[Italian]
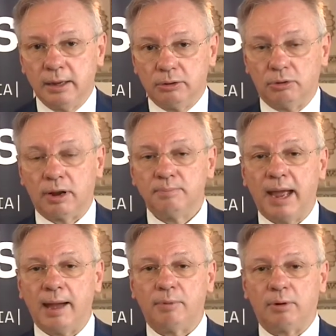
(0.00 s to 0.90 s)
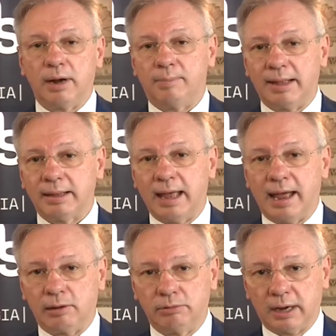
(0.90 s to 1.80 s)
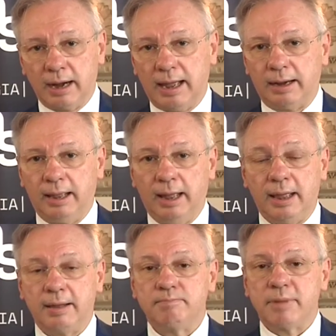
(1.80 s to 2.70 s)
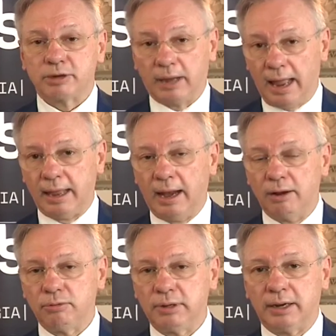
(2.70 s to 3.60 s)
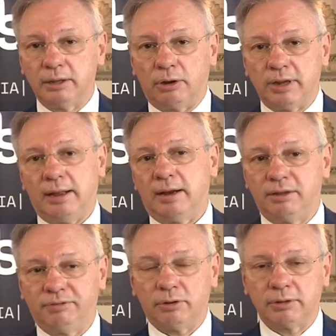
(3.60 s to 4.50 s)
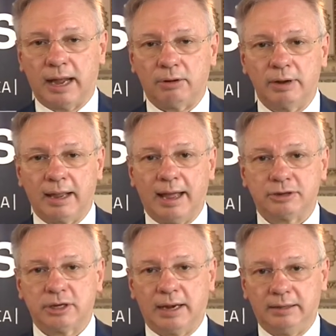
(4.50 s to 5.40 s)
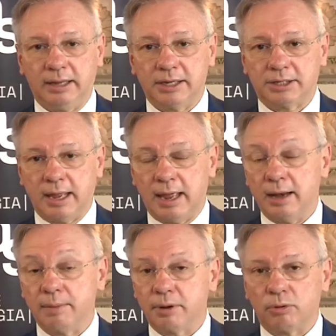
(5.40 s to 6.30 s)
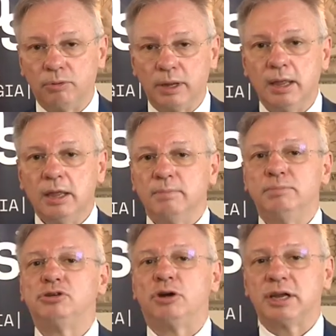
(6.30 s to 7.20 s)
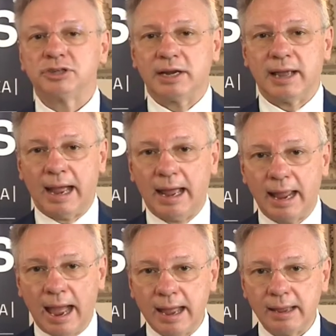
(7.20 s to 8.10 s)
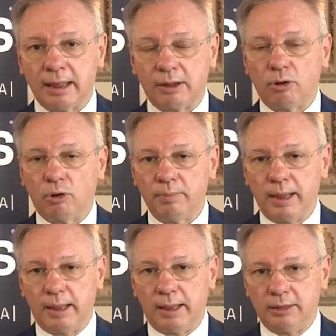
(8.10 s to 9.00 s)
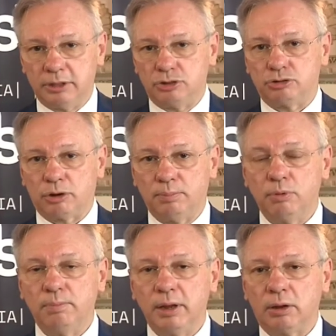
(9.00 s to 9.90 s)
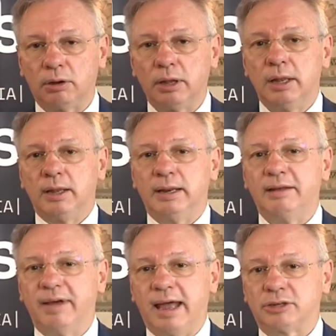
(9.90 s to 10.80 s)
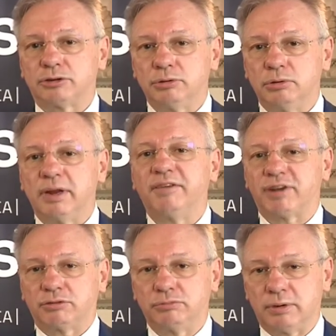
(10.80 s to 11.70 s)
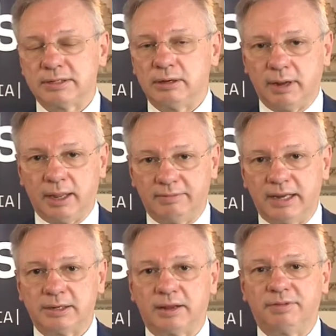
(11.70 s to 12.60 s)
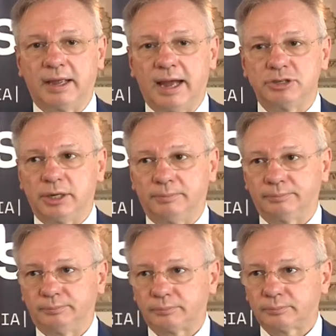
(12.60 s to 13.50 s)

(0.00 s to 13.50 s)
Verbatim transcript: non abbiamo la banda larga, ultralarga, ma in alcuni territori anche la difficoltà a collegarci alla DSL, per cui bisogna accelerare anche come decisore pubblico nel verso di una infrastrutturazione che deve essere efficace.